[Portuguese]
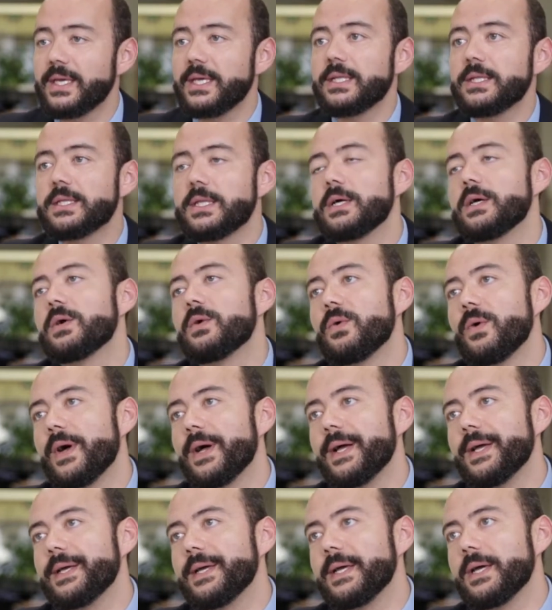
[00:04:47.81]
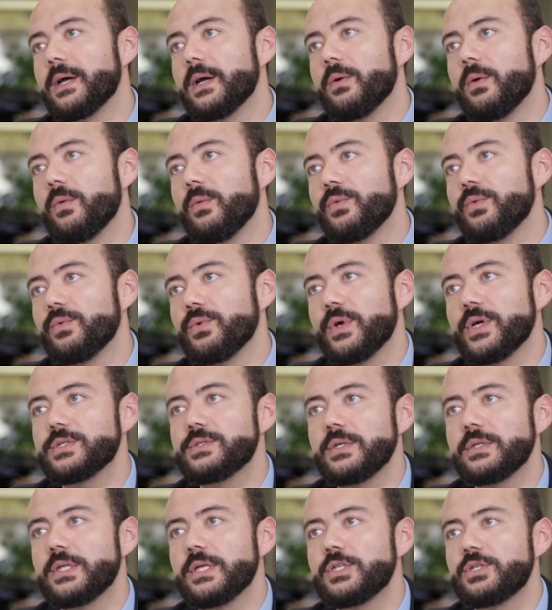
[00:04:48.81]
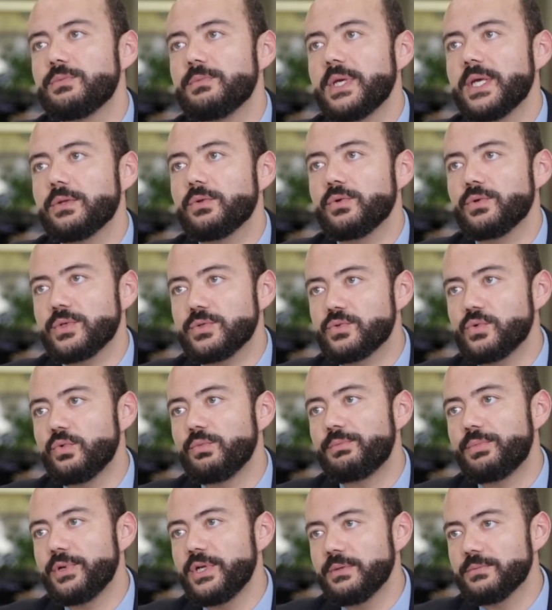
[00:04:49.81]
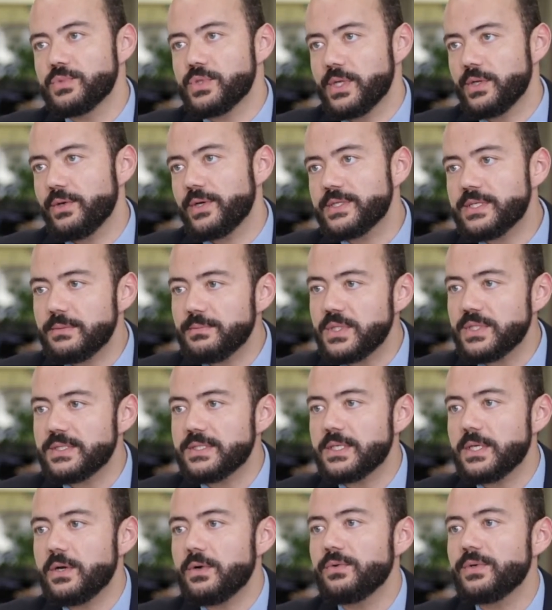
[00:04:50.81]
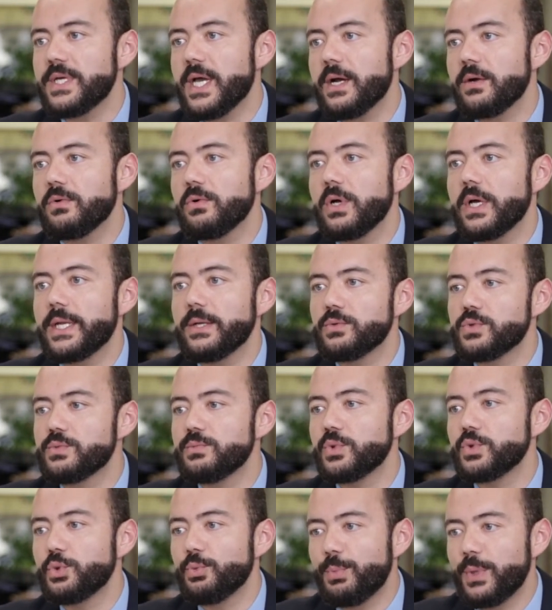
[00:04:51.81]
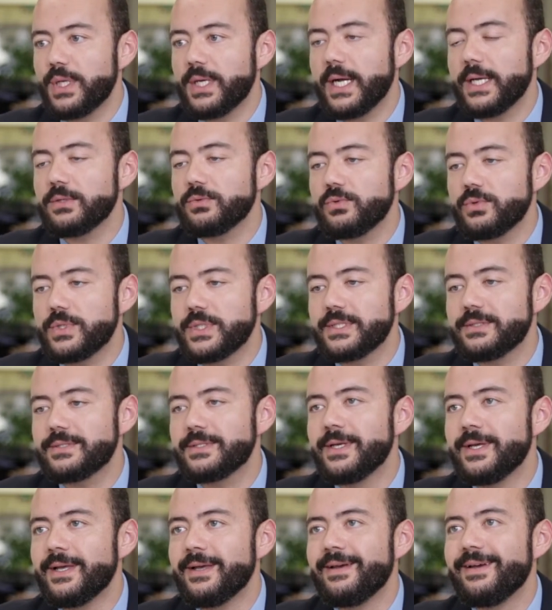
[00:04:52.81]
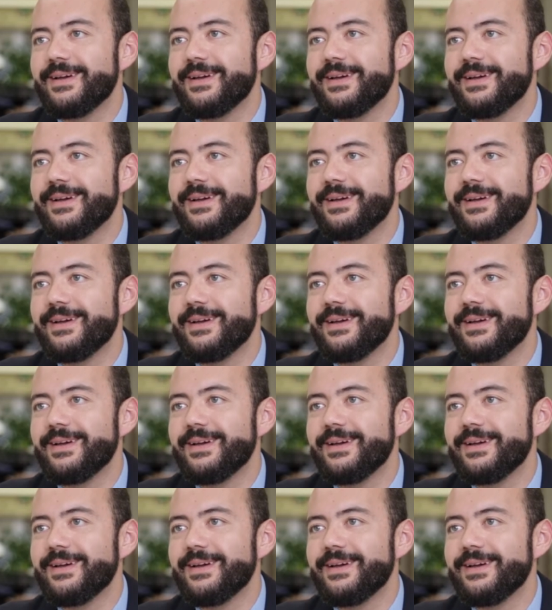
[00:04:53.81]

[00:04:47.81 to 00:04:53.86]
Então, é, no nosso entendimento, nós cumprimos a nossa missão e agora os multiplicadores